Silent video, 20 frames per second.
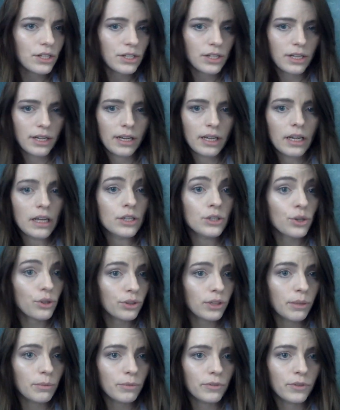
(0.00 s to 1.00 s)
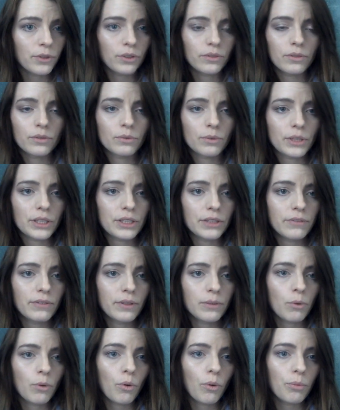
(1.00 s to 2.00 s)
że środkiem dowodowym
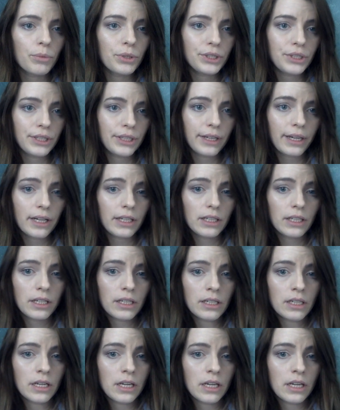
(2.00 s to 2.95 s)
właściwie mogło być nagranie,